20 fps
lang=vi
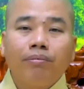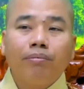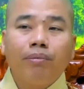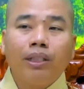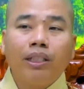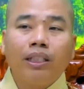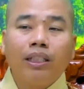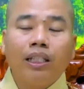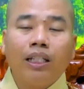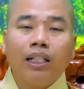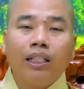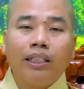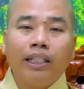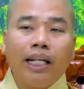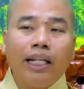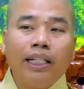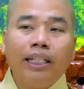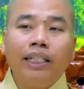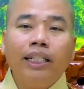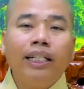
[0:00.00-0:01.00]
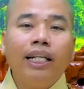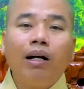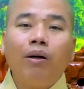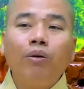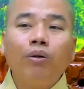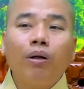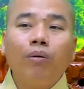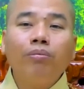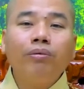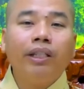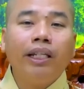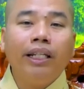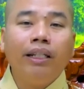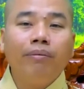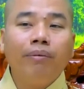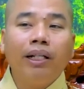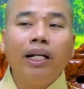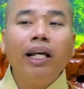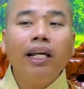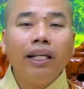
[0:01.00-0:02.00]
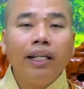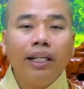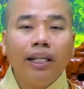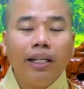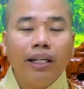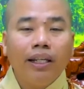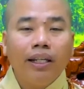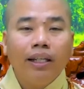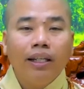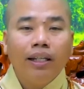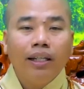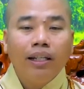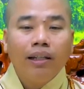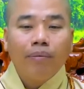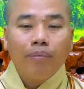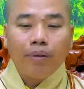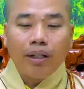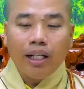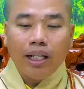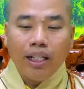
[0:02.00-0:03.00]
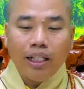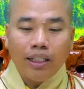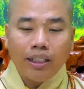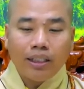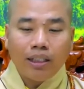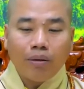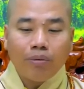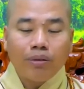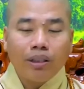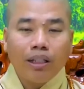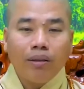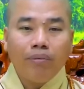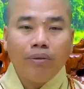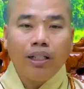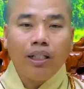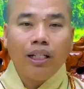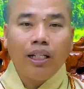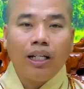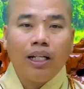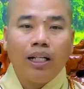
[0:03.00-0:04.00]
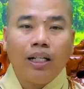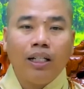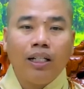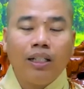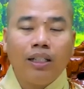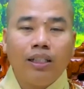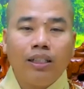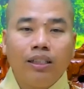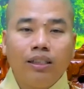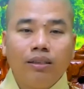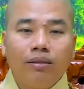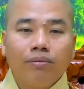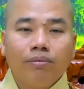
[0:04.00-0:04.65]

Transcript: mình à, chạy đi đâu công chuyện mình đi mình đi xong cái mình à,